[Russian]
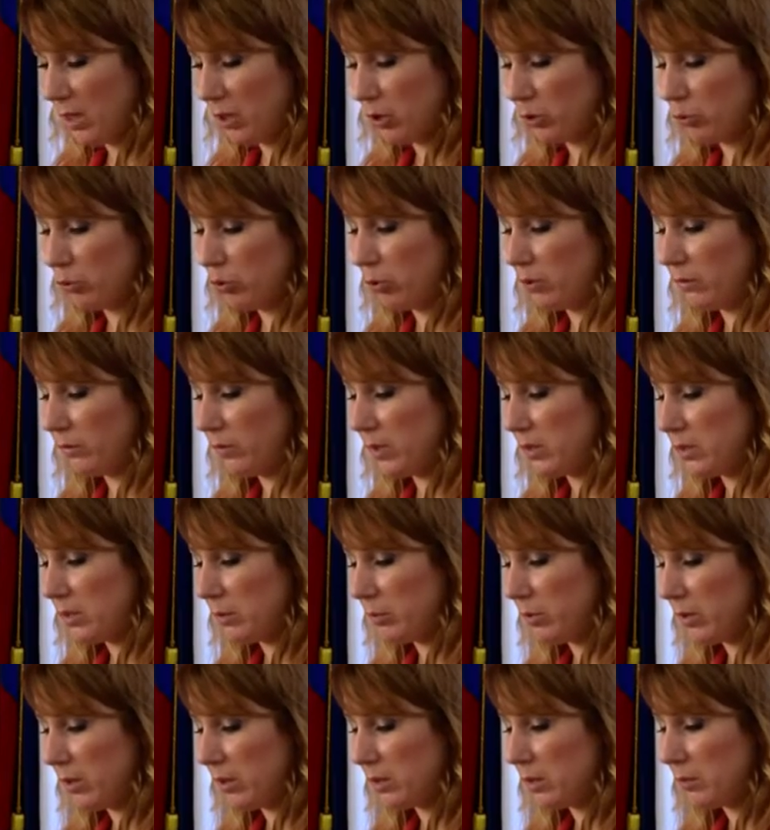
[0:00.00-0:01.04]
С учетом
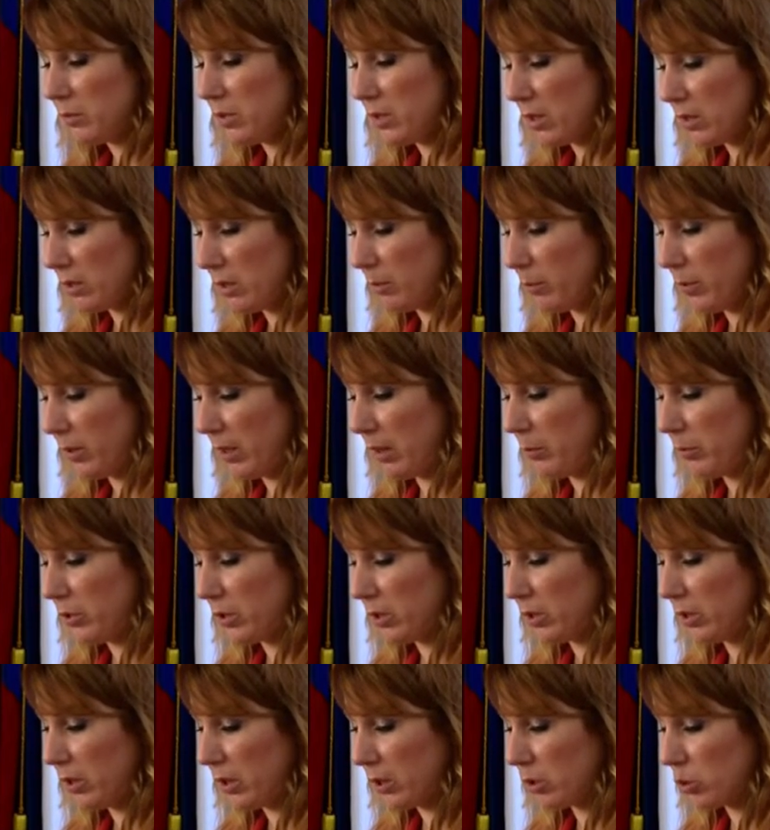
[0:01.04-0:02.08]
носимых изменений
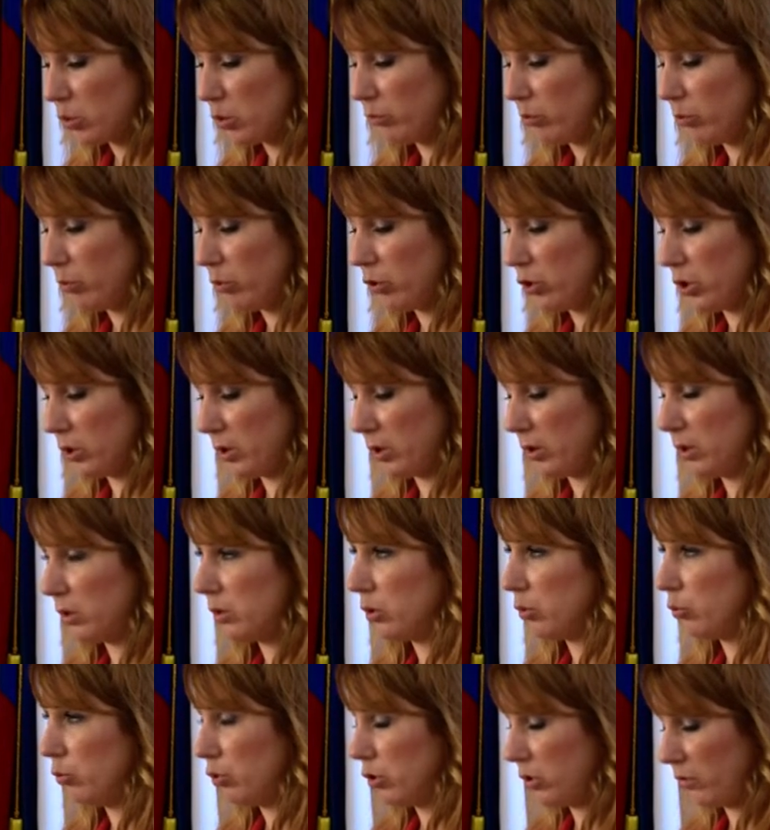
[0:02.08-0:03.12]
параметры городского бюджета на
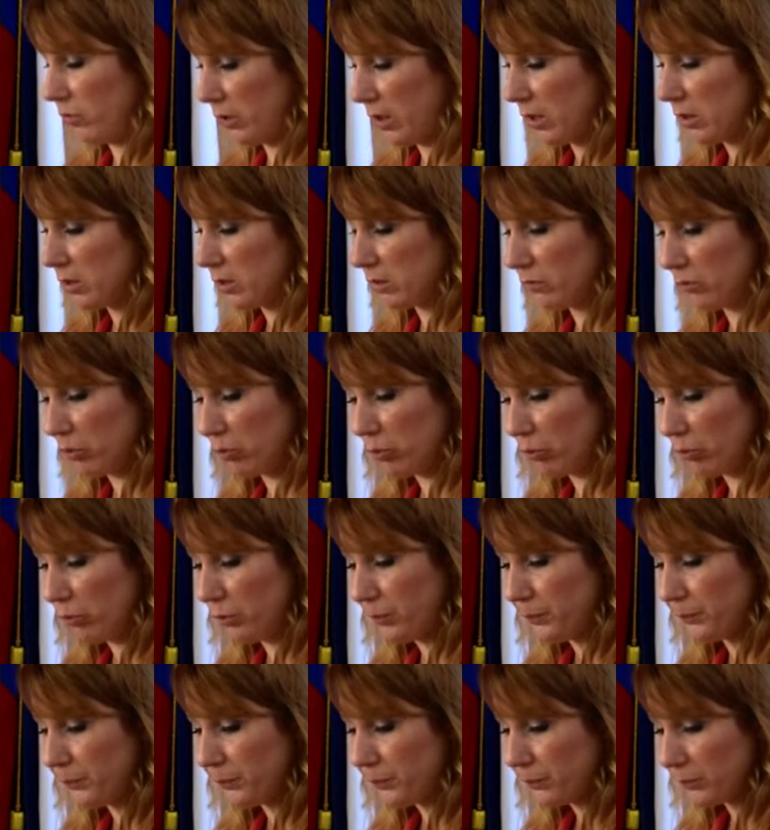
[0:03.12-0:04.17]
текущий финансовый год
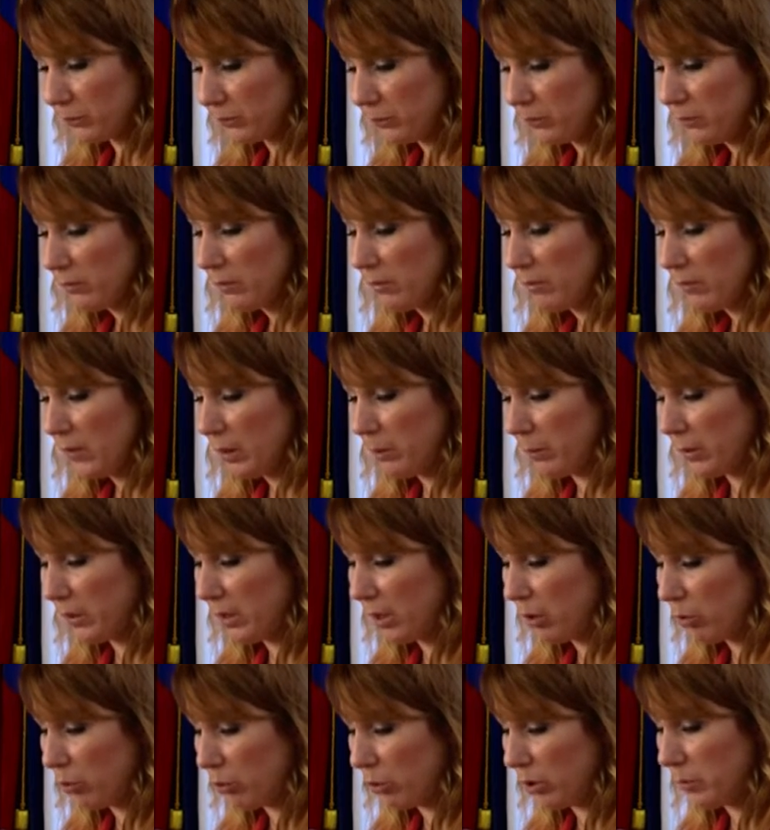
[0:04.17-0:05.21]
по
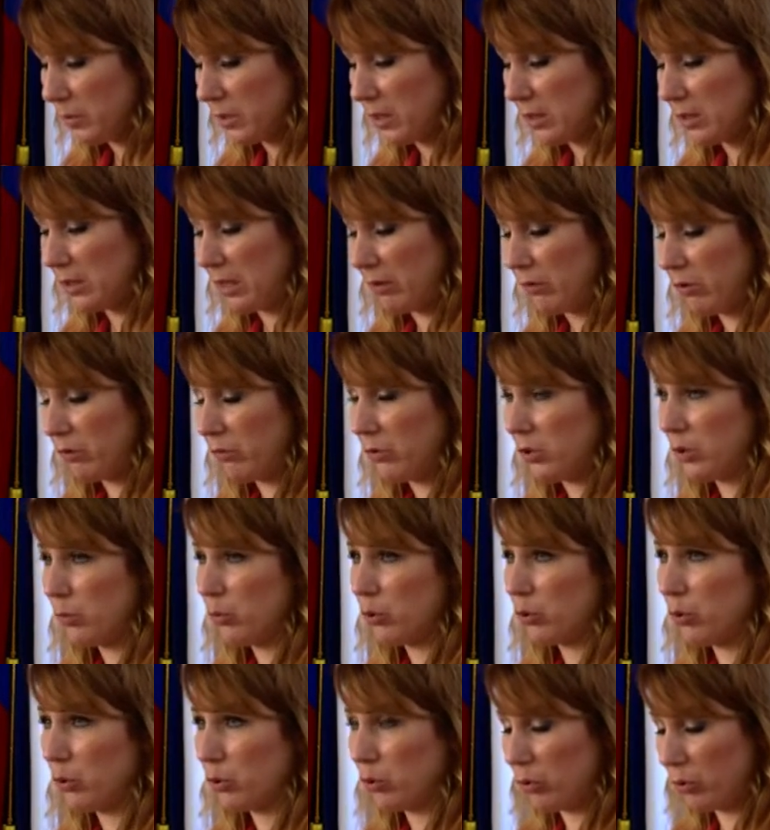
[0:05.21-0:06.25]
доходам составит
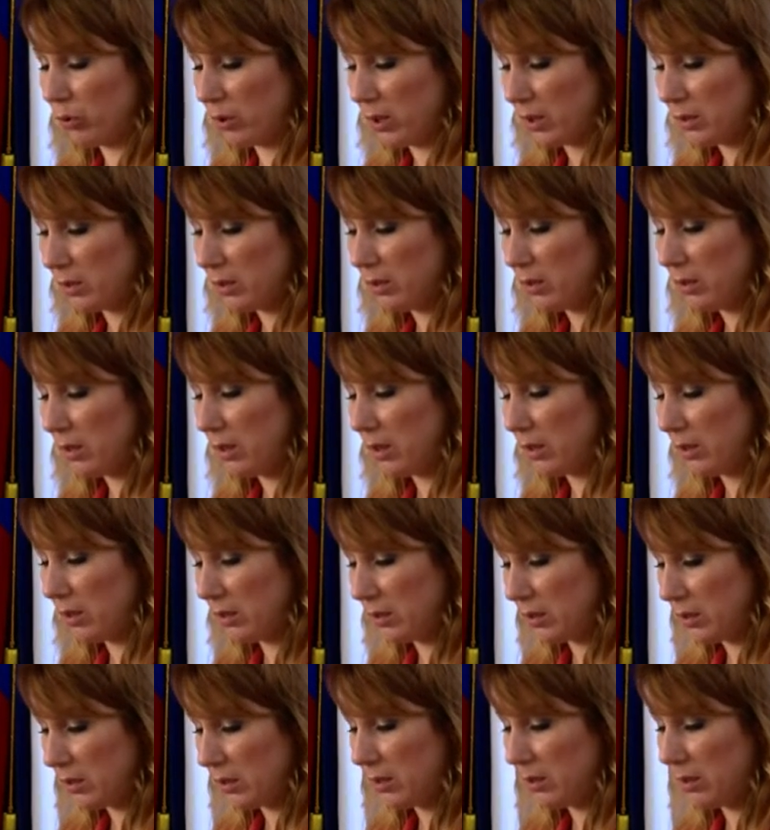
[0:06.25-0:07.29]

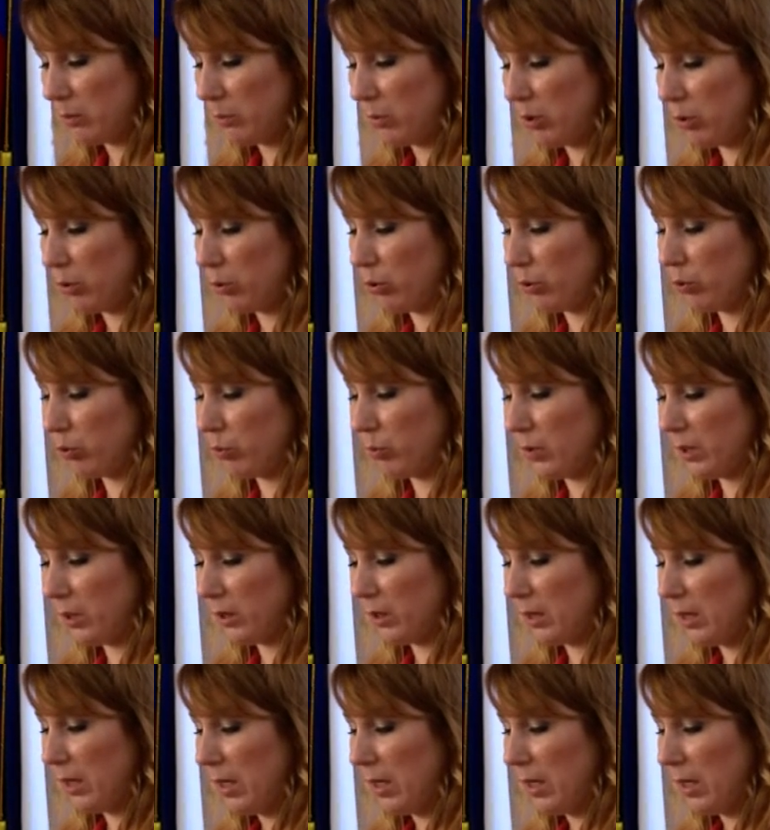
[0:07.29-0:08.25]
841,1 миллиона рублей.